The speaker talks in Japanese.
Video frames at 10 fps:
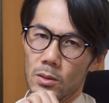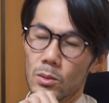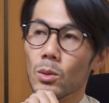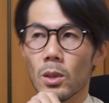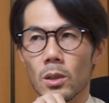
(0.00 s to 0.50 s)

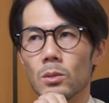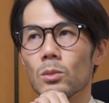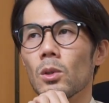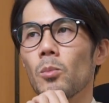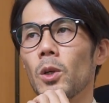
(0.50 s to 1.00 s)
ので、そ
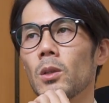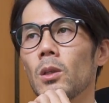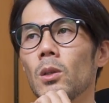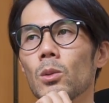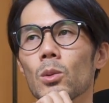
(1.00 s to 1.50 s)
の一般
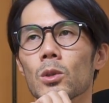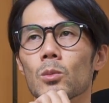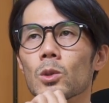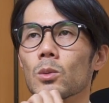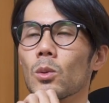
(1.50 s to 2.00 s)
的な用途として
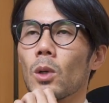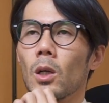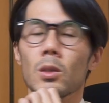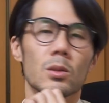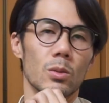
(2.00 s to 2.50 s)
もすごく
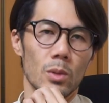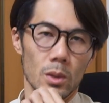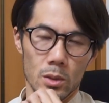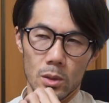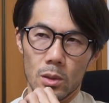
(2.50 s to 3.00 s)
合いそうだ
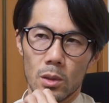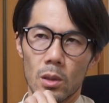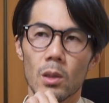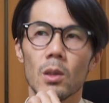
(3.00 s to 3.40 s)
し、